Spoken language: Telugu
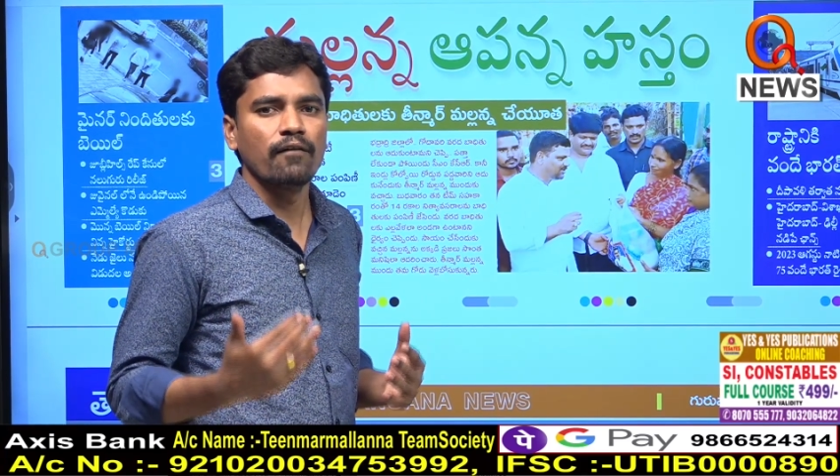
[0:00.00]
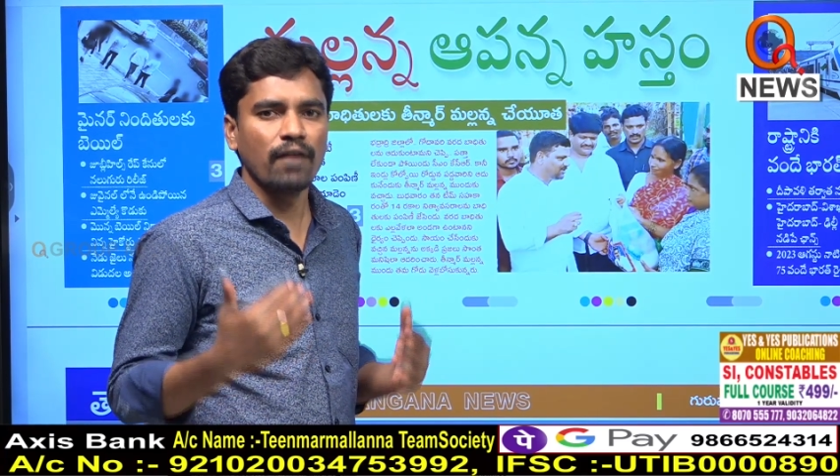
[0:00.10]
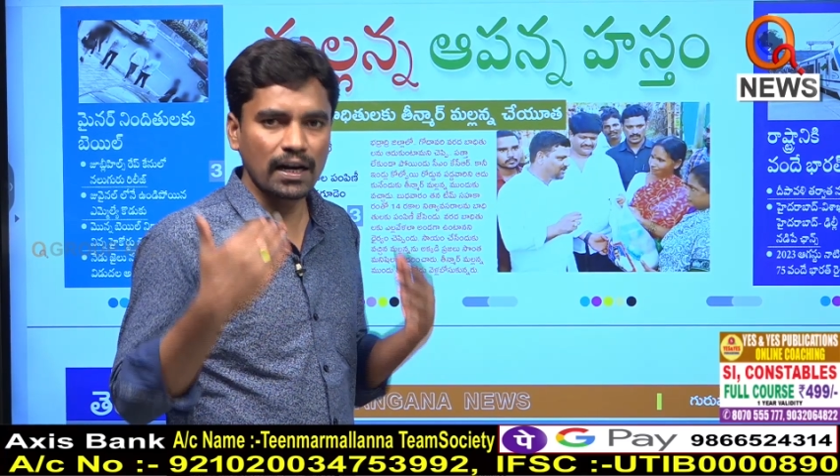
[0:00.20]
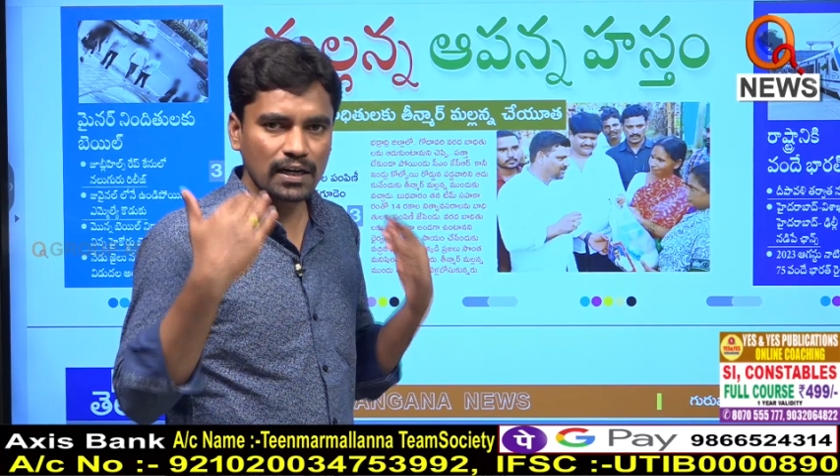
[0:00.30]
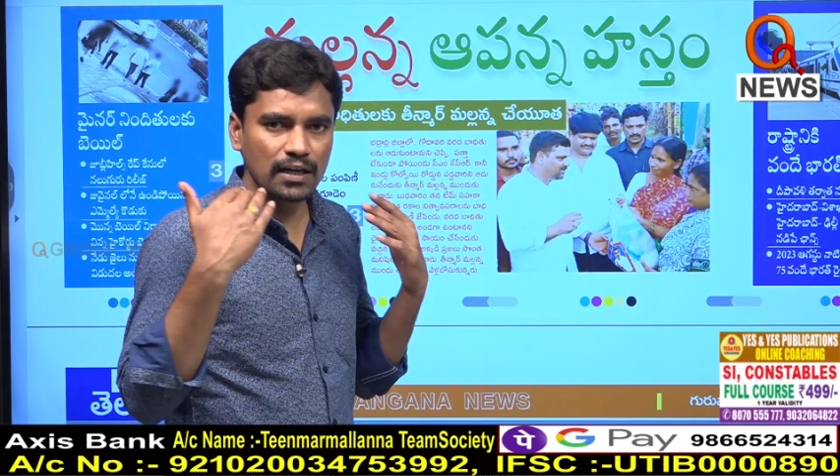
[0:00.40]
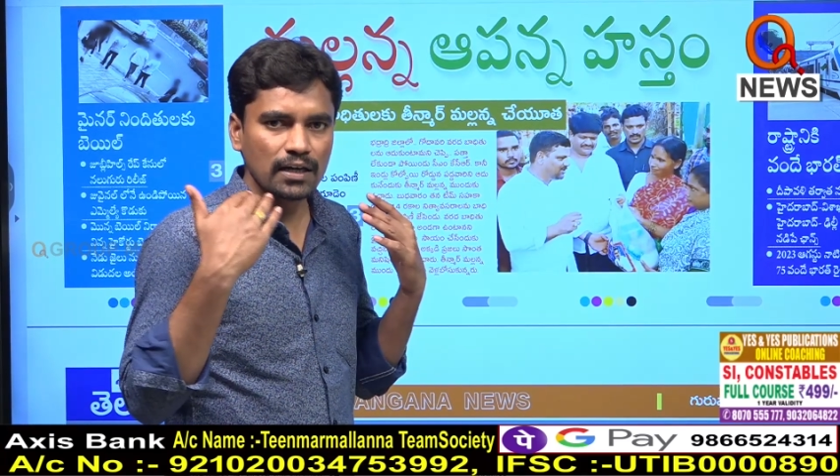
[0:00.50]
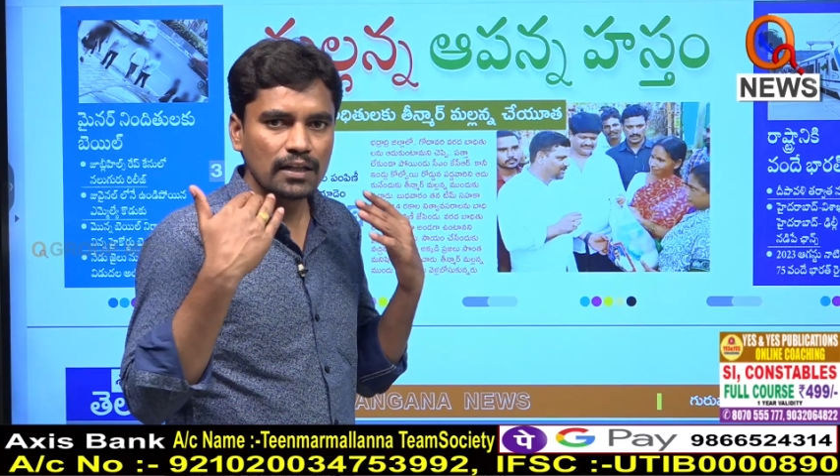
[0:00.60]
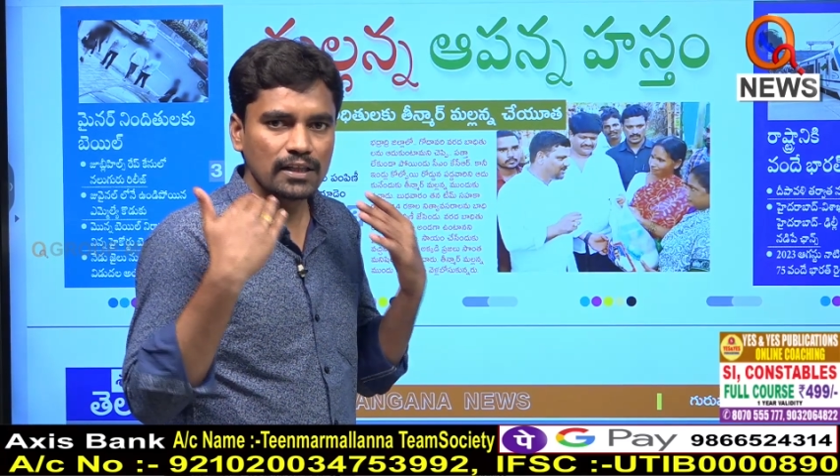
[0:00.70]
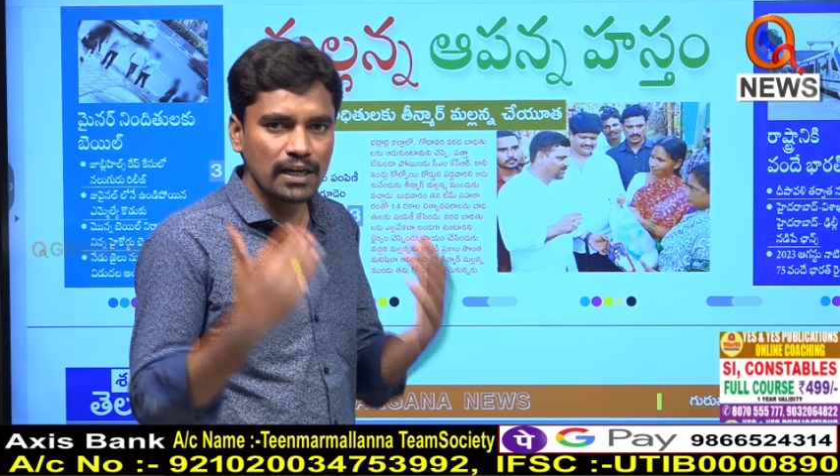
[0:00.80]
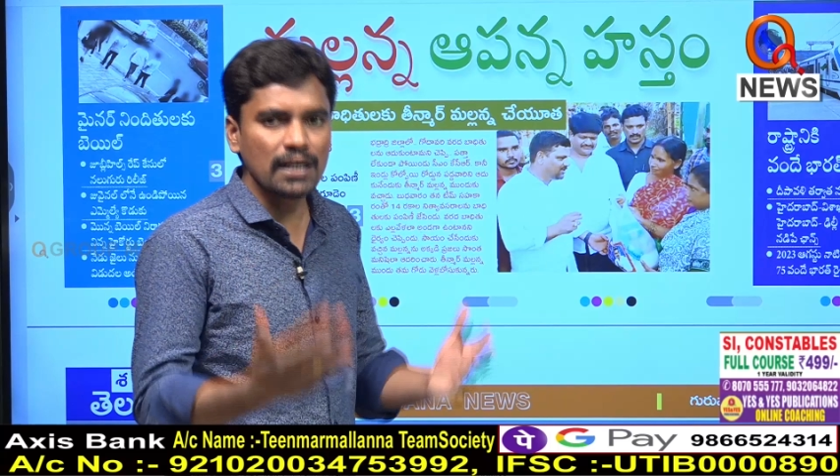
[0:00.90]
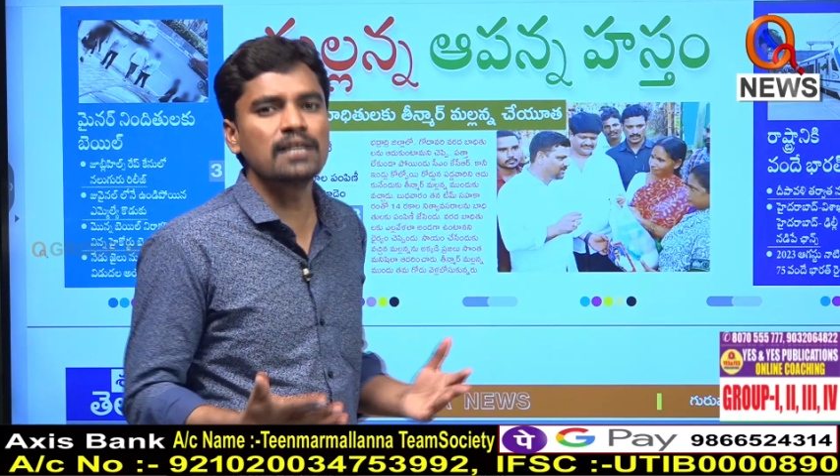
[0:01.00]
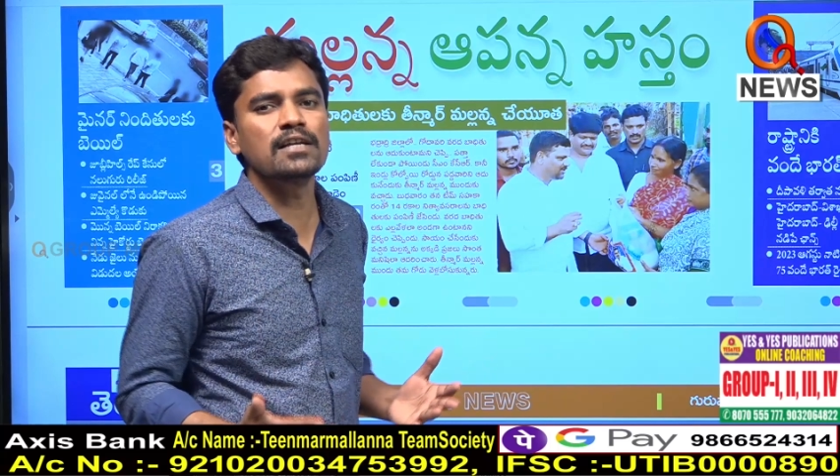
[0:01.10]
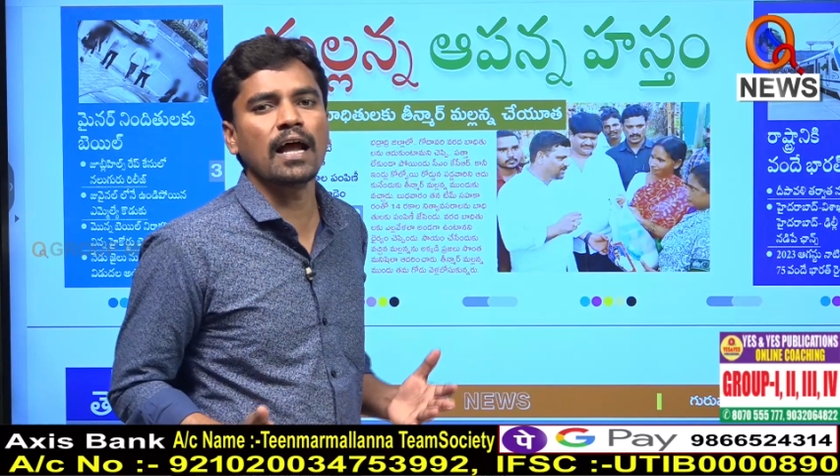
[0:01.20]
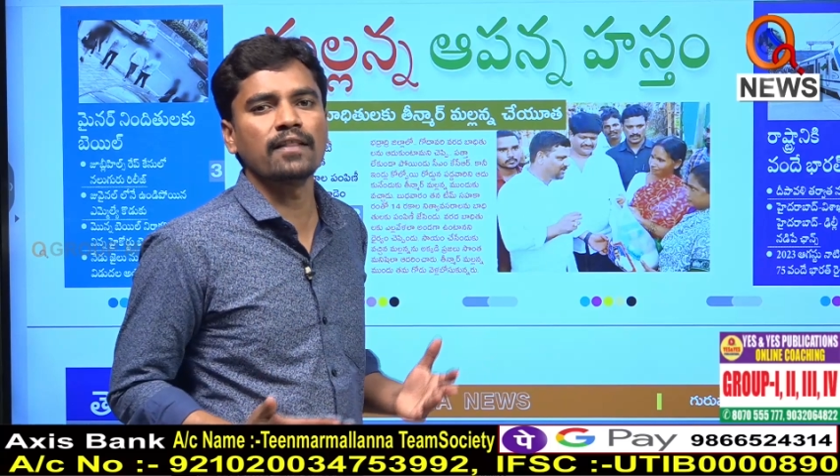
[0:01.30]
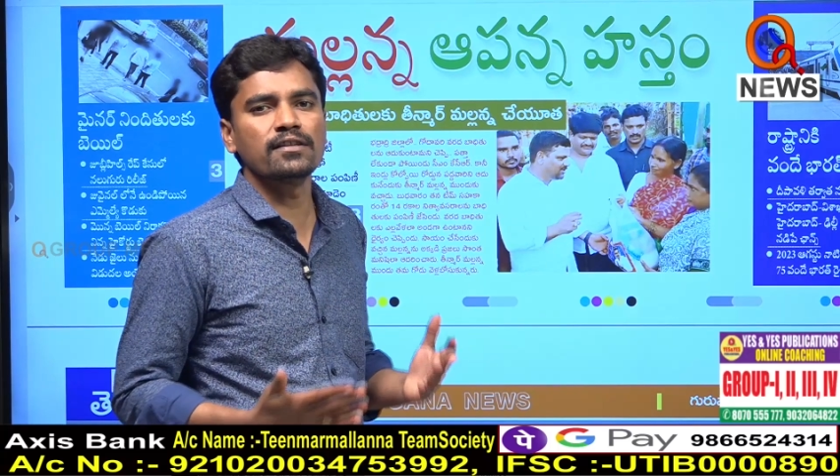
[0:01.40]
వారికి తిండి
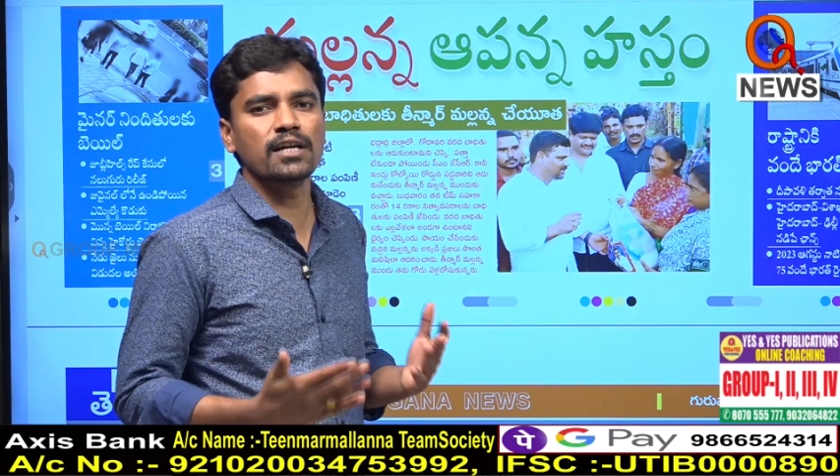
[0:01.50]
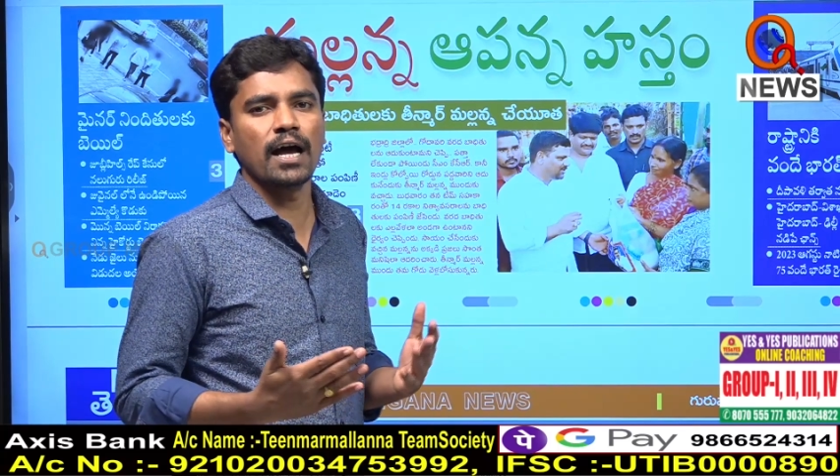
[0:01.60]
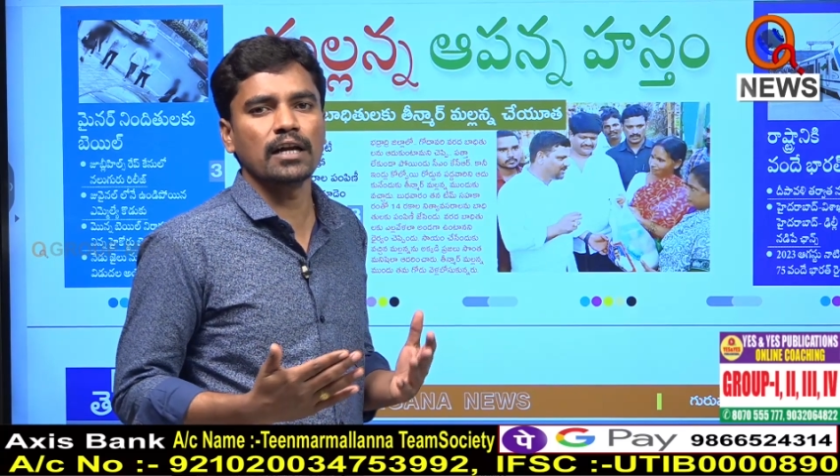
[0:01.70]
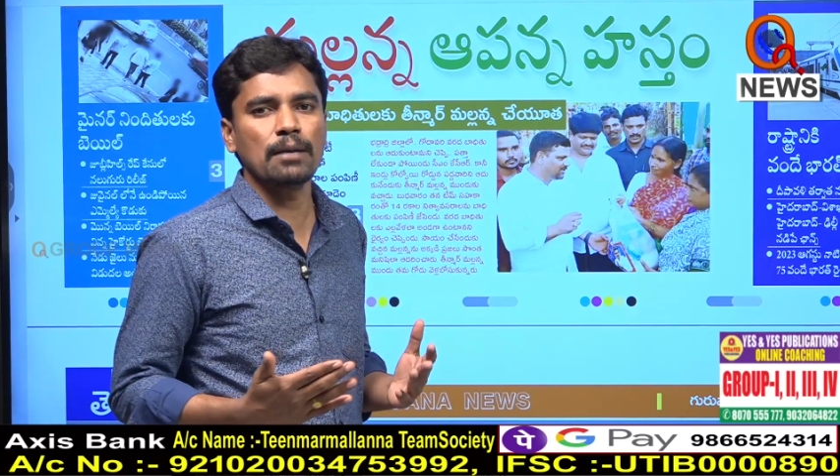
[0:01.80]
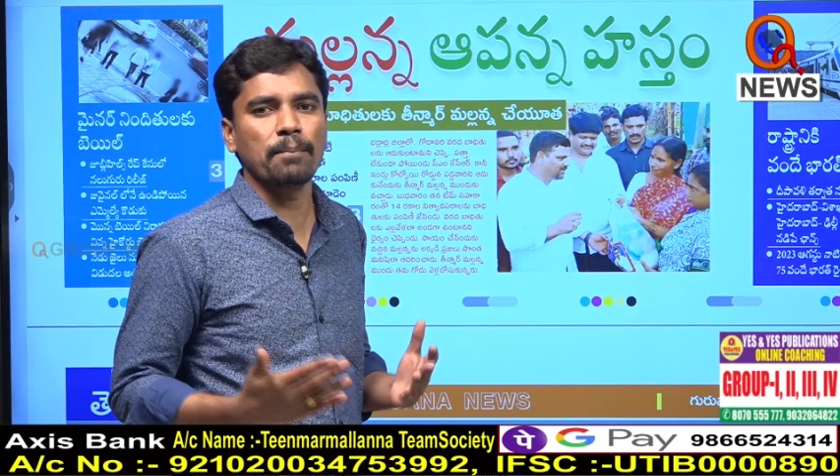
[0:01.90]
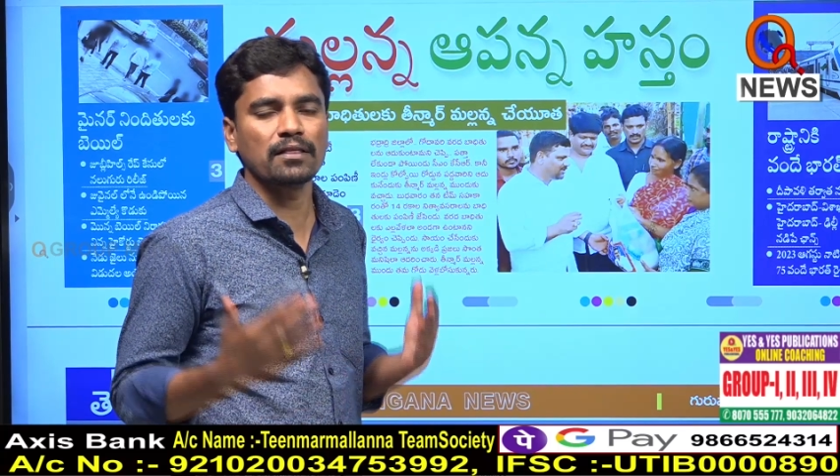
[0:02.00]
గింజలు అందించడానికి